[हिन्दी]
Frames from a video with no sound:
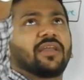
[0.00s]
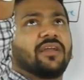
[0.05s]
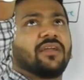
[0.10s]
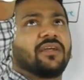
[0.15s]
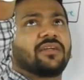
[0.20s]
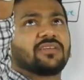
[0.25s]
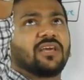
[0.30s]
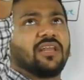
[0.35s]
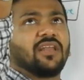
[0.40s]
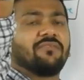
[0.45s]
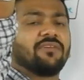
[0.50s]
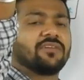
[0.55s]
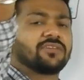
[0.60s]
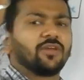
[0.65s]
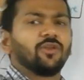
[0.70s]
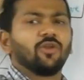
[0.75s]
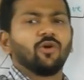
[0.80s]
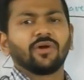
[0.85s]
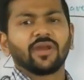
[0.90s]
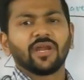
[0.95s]
एनर्जी लेवल से
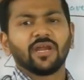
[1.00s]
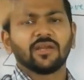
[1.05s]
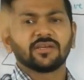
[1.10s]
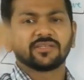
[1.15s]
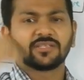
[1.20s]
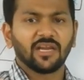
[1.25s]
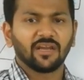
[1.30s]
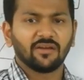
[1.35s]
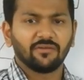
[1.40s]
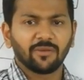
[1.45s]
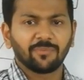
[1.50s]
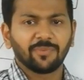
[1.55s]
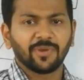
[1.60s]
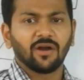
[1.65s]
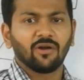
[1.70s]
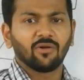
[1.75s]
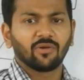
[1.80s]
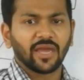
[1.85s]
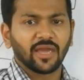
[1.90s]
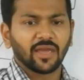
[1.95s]
लोअर एनर्जी लेवल पे
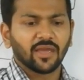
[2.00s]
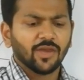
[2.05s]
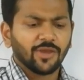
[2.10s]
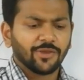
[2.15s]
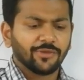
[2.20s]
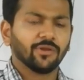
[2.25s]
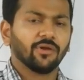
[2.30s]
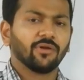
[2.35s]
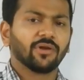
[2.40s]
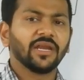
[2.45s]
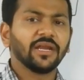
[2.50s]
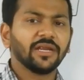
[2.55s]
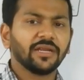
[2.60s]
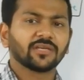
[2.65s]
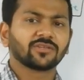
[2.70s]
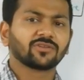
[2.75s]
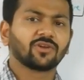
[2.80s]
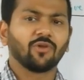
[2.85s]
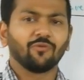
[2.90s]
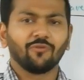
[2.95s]
आओगे यू नो हीट
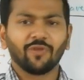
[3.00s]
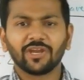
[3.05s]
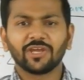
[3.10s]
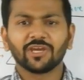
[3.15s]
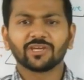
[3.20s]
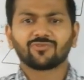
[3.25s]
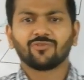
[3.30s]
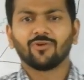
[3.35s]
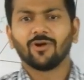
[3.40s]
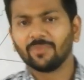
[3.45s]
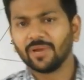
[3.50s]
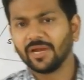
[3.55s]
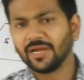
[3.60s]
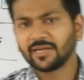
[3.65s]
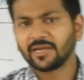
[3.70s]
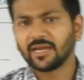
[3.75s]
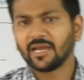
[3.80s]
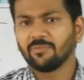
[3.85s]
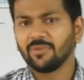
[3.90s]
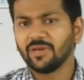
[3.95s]
हैज गॉट वेरियस फॉर्म हीट
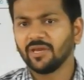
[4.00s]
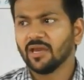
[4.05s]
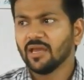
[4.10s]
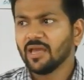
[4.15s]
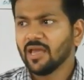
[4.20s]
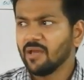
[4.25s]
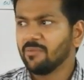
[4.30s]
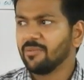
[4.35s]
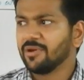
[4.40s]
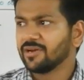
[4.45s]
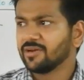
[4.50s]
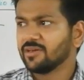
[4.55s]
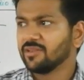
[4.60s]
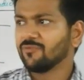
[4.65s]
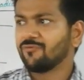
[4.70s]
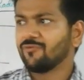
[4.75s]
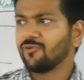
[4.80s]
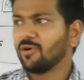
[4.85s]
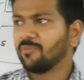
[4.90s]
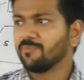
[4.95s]
कैन बी एमिटेड इन
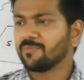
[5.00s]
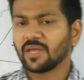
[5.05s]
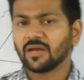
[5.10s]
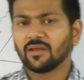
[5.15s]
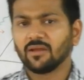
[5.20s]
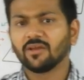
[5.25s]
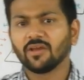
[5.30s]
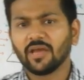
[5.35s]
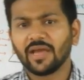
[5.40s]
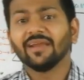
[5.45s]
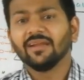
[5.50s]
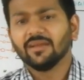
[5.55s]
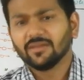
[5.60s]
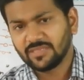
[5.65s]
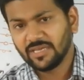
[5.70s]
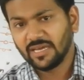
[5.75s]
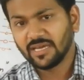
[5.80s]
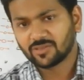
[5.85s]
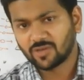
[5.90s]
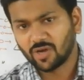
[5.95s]
द फॉर्म
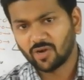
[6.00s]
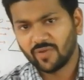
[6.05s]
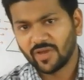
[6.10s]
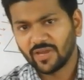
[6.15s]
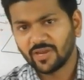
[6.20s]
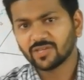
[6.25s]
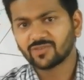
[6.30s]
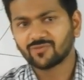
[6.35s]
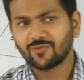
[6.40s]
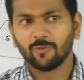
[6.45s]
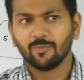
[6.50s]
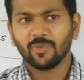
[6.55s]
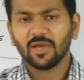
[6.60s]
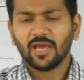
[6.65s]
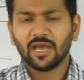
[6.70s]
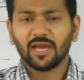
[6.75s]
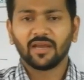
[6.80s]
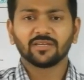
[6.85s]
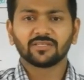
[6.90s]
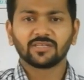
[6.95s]
एनर्जी हैज गॉट वेरियस फॉर्म
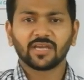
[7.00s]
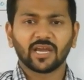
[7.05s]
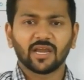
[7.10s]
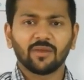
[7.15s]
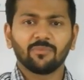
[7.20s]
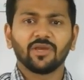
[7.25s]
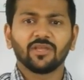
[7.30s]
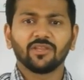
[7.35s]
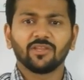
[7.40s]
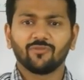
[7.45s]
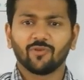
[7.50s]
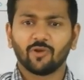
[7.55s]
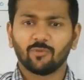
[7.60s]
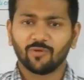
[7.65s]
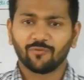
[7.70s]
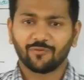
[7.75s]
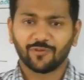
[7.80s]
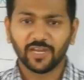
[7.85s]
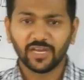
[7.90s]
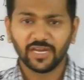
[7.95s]
एनर्जी कैन बी इन द फॉर्म
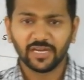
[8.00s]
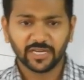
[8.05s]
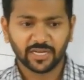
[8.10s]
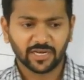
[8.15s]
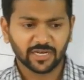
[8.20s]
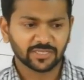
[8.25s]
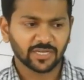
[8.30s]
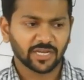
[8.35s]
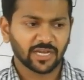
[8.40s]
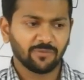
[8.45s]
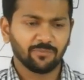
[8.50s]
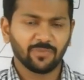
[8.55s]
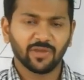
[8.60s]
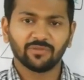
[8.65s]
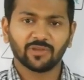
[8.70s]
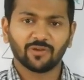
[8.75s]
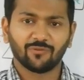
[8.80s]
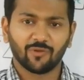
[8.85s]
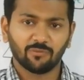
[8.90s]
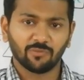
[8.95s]
ऑफ हीट एनर्जी कैन बी इन
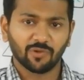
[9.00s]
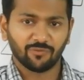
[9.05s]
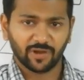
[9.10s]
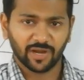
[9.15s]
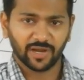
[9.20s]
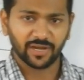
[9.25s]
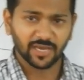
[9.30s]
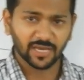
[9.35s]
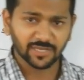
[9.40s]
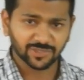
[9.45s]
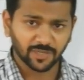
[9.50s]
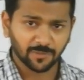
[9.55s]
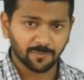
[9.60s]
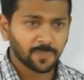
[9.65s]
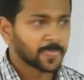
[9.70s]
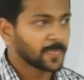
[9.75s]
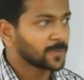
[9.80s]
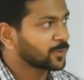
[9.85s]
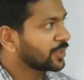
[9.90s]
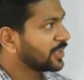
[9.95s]
द फॉर्म ऑफ रेडिएशन
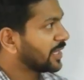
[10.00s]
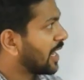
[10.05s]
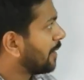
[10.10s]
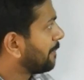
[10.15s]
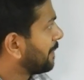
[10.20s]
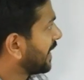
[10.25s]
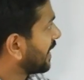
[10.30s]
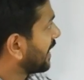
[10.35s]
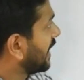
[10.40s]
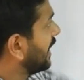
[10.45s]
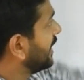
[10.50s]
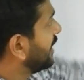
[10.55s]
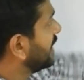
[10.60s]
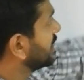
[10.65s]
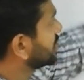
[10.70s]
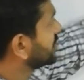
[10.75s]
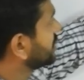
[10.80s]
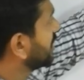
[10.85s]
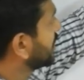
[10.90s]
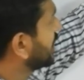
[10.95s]
तो यहाँ पे
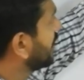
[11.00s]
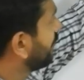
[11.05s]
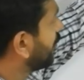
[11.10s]
रेडिएशन के